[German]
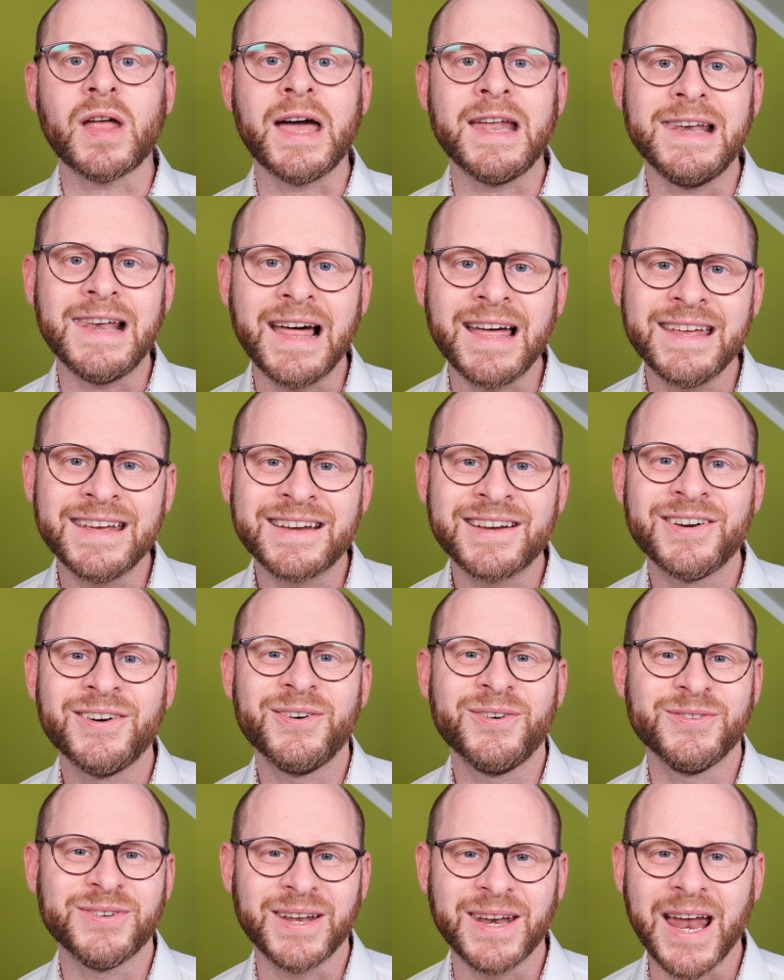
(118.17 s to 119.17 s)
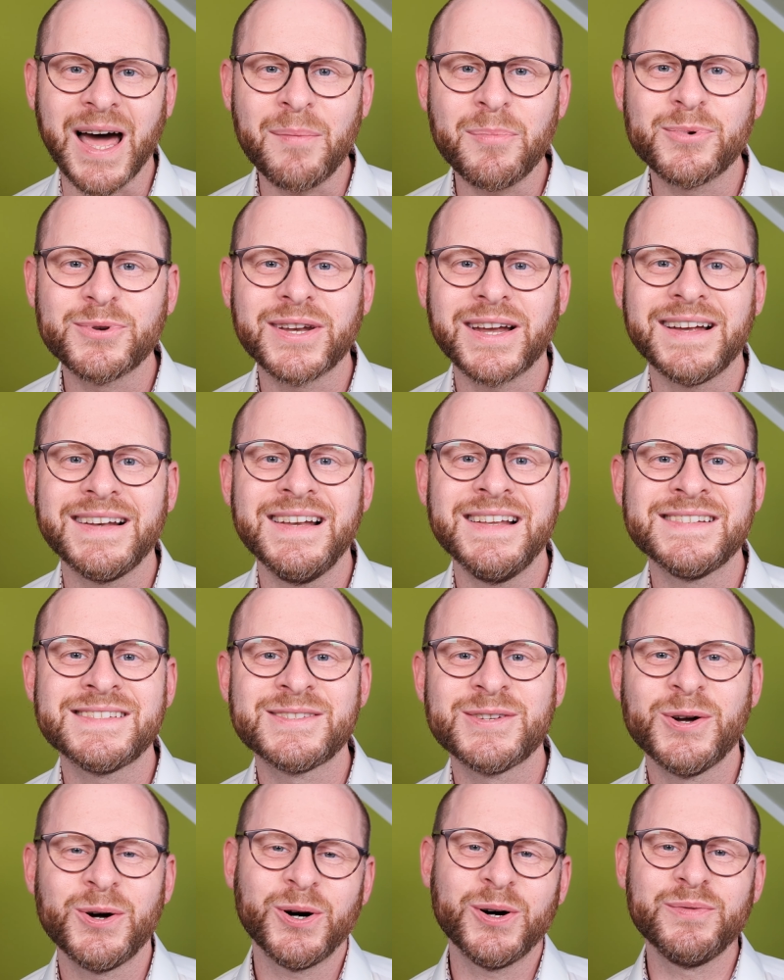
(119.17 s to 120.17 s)
ein Like und ein Abo
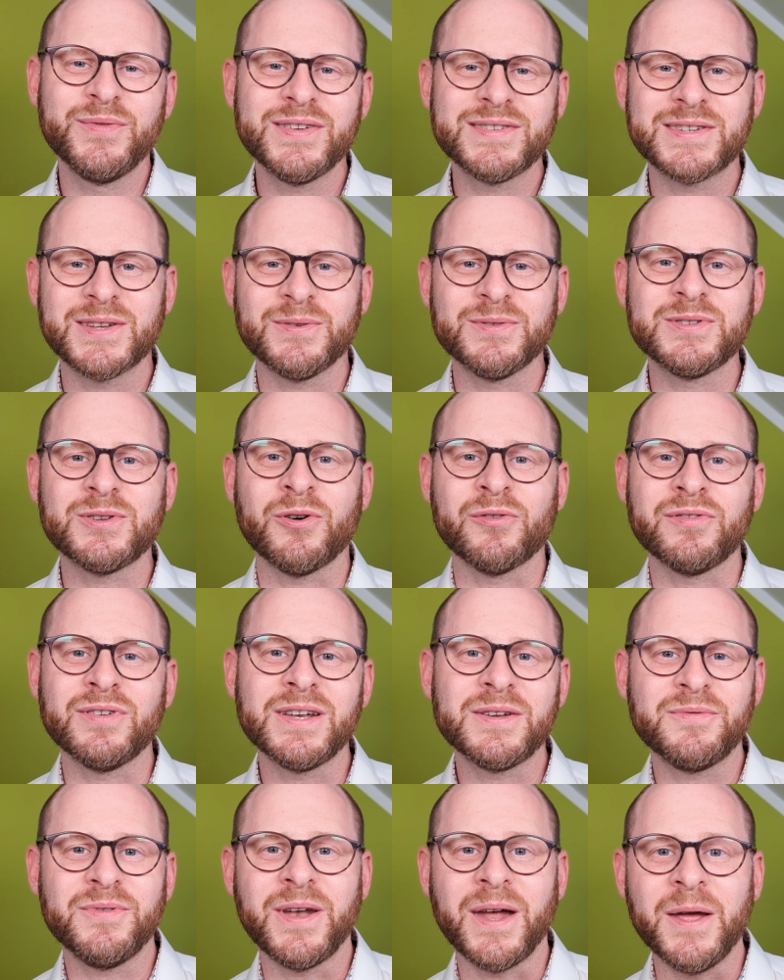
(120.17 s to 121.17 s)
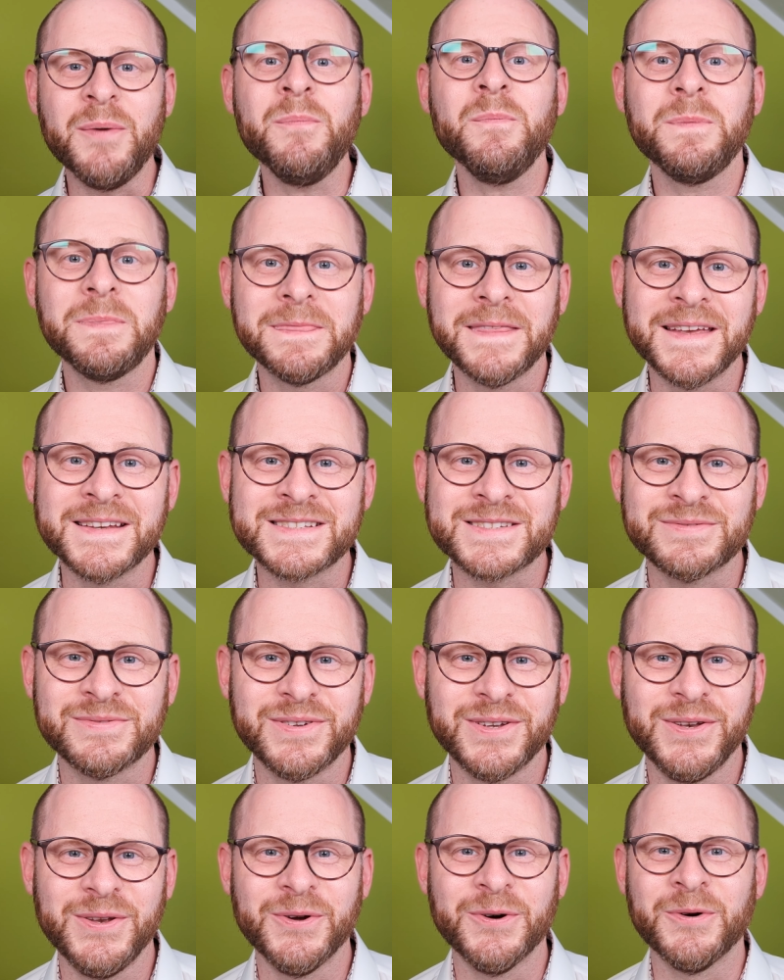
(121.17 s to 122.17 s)
dalässt und wir sehen uns hoffentlich wieder im nächsten
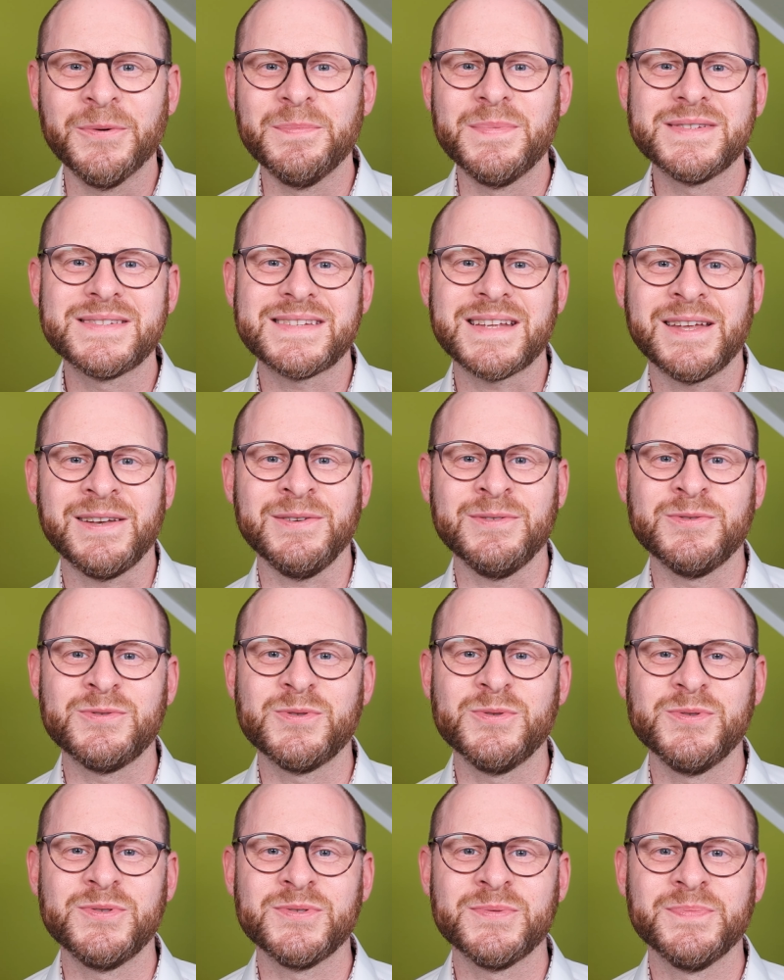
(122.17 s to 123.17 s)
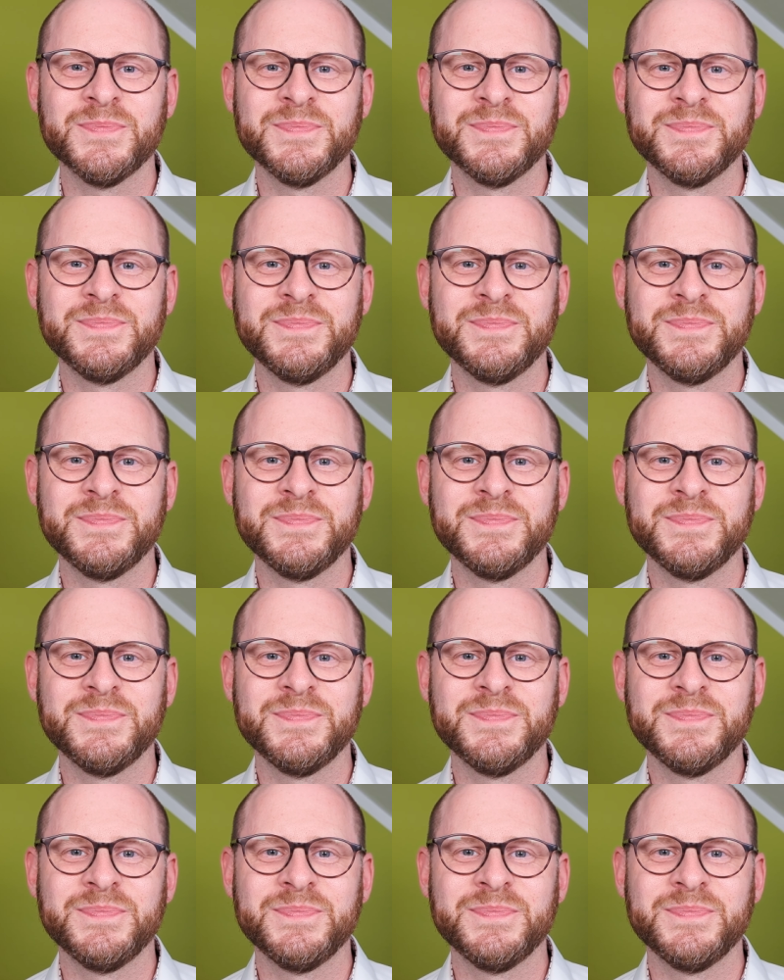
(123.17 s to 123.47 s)
Video. Bis dann, tschüss.